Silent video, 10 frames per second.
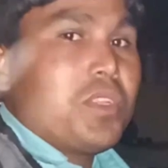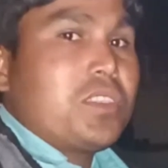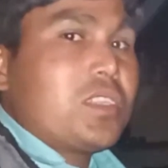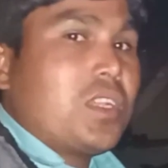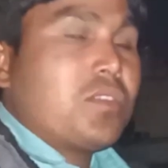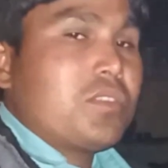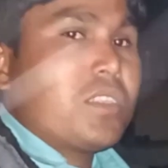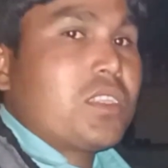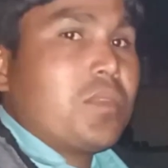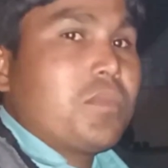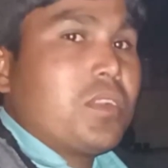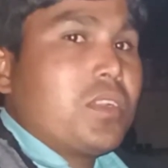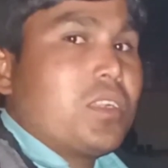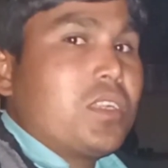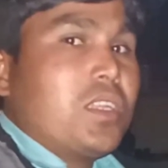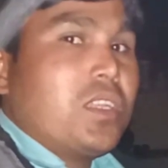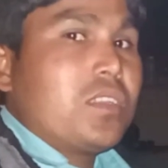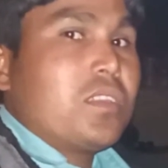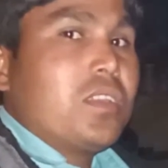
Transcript: प्लीज़ चैनल को सब्सक्राइब करना ठीक है